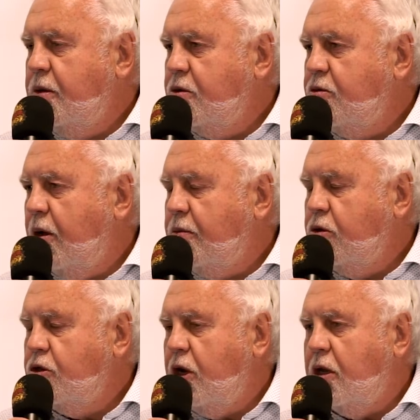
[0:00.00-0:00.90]
mit dem
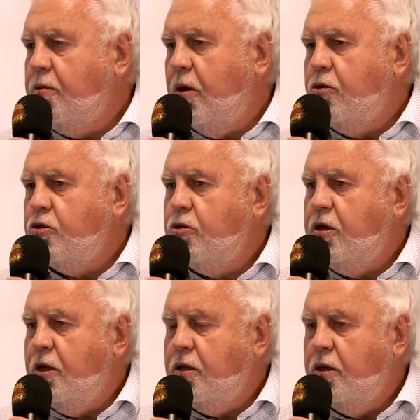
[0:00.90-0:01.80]
Schwerpunkt Städtebau
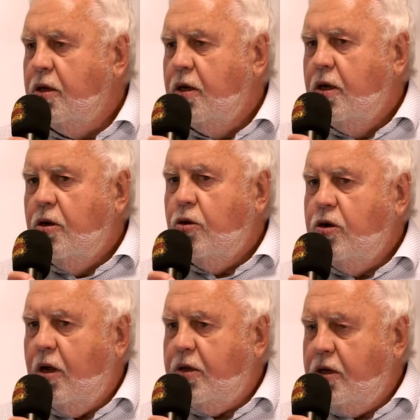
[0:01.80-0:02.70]
studiert
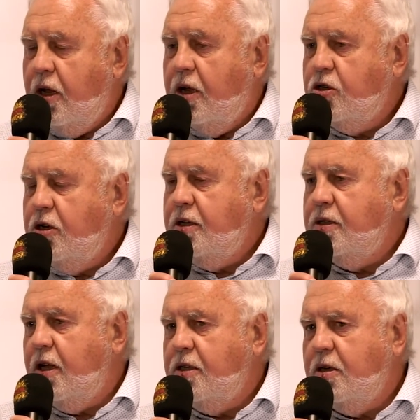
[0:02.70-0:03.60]
und habe dann
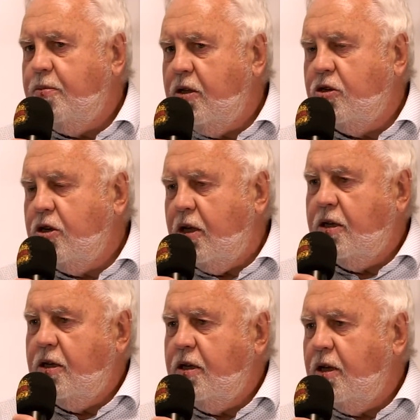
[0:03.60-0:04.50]
anschließend, als ich bei der
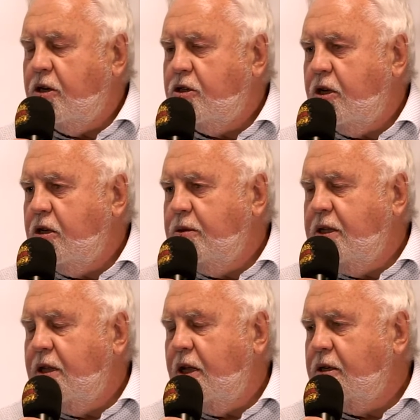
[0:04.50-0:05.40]
Stadt äh, Rastatt ein
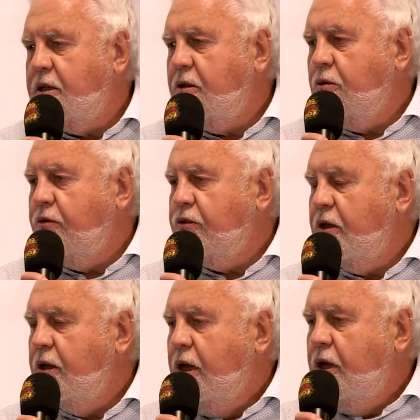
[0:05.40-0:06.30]
bisschen tätig sein
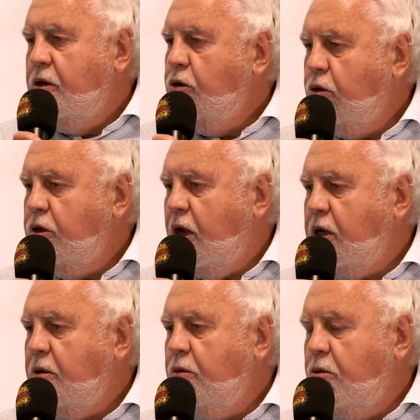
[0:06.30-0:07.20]
durfte, noch ein
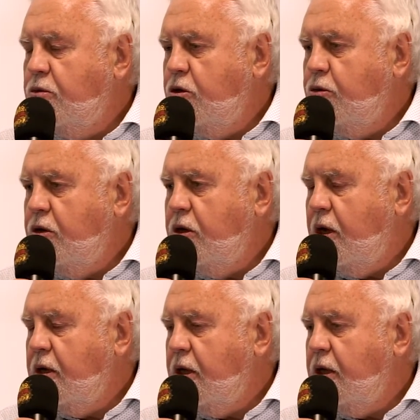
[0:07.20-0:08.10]
Nachdiplomstudien
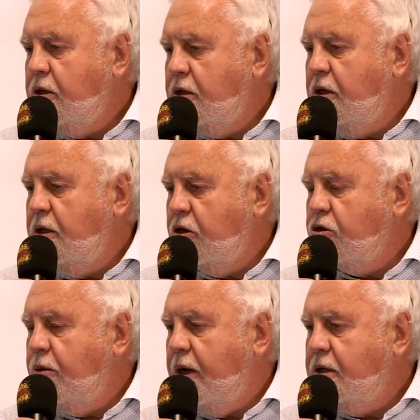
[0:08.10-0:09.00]
angehängt in der
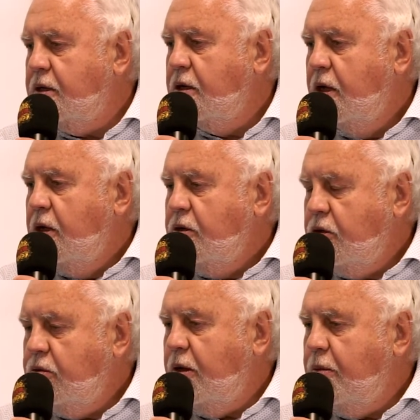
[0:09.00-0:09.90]
Schweiz
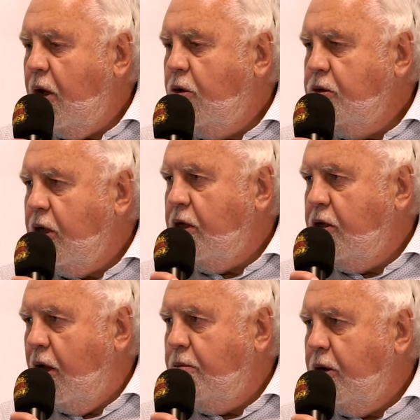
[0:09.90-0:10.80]
zum Thema Raum- und
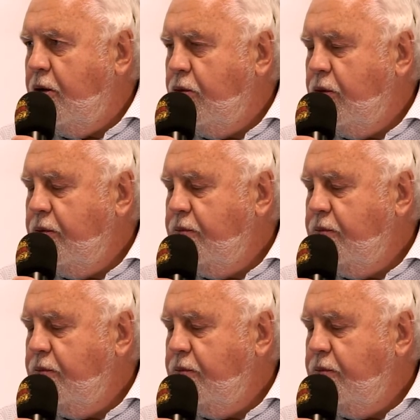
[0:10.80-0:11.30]
Regionalplanung.